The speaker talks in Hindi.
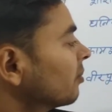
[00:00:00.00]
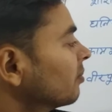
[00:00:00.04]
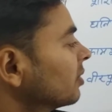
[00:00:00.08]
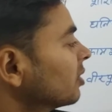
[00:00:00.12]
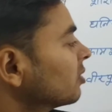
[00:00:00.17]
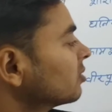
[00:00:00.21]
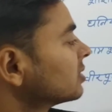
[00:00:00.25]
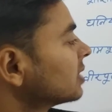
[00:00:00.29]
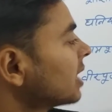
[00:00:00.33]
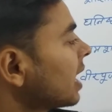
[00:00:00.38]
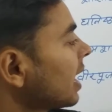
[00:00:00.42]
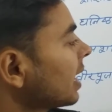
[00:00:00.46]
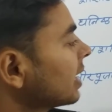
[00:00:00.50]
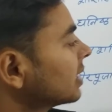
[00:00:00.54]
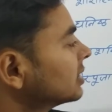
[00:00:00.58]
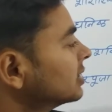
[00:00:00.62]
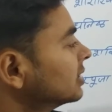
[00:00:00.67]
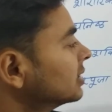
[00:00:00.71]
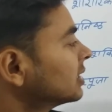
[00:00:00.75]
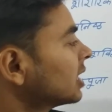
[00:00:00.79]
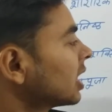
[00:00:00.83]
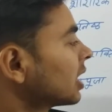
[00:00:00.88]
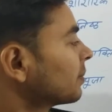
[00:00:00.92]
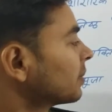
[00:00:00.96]
व्यवसाय की
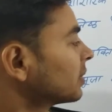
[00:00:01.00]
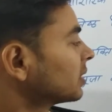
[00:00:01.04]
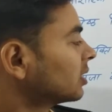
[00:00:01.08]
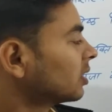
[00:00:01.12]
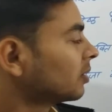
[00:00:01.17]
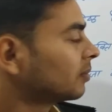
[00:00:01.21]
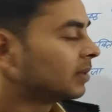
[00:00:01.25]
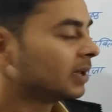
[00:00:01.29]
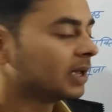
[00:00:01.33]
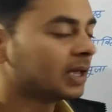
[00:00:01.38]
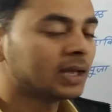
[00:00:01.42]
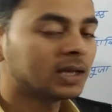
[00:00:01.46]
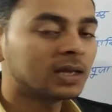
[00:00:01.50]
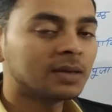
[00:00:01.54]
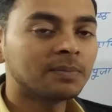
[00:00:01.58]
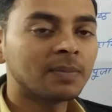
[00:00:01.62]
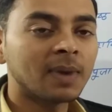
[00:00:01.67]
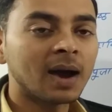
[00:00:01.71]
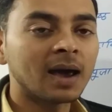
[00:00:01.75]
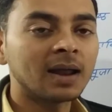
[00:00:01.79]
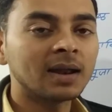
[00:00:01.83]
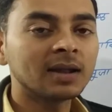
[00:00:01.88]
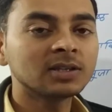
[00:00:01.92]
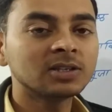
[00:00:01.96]
चिंता का मतलब यह है कि
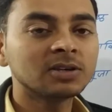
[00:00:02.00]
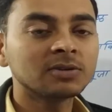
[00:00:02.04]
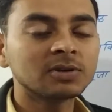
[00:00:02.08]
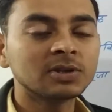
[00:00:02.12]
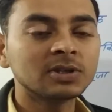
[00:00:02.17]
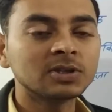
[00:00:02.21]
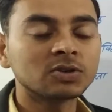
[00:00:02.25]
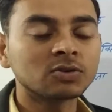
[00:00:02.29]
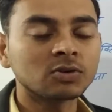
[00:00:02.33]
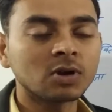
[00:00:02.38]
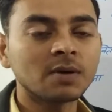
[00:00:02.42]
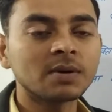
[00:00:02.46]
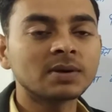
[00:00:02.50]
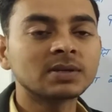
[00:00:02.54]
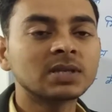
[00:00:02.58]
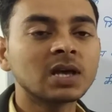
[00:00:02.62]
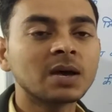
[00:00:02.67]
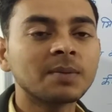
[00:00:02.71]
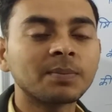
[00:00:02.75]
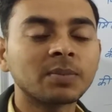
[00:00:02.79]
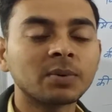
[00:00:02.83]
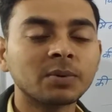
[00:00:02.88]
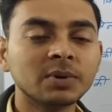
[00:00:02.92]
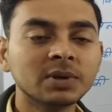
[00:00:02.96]
बालक जब
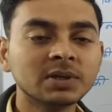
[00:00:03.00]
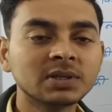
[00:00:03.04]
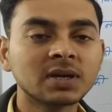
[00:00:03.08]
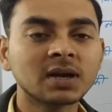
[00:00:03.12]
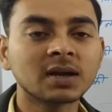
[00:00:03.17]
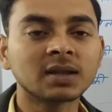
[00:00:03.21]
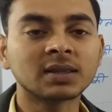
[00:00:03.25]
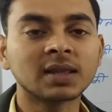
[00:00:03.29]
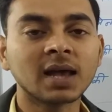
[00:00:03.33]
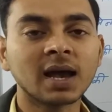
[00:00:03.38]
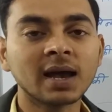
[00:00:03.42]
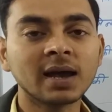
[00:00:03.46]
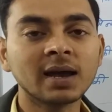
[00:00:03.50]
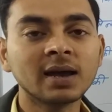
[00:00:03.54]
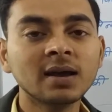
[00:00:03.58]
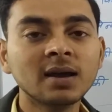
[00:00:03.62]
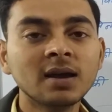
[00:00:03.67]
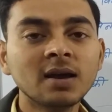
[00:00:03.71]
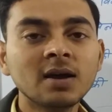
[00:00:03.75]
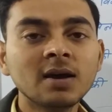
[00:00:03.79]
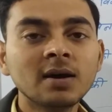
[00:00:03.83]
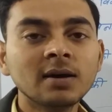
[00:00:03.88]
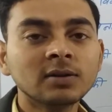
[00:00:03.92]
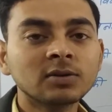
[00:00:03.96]
किशोरावस्था में प्रवेश करता है
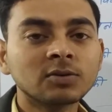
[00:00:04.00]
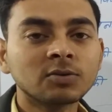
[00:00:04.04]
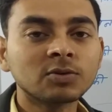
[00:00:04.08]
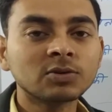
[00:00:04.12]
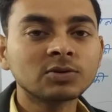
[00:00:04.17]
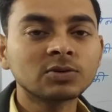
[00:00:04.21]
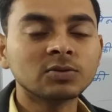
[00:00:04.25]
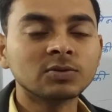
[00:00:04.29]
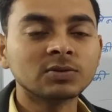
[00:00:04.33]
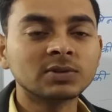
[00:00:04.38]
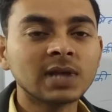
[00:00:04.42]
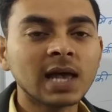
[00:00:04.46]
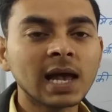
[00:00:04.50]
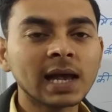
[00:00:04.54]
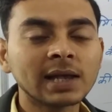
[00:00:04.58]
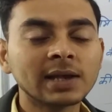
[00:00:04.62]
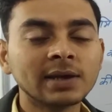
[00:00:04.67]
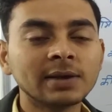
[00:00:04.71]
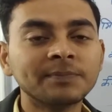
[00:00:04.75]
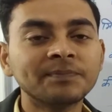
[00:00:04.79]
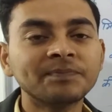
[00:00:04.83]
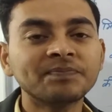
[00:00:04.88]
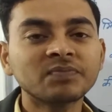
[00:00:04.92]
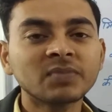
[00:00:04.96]
तो वो सोचता है
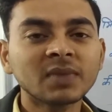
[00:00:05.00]
कि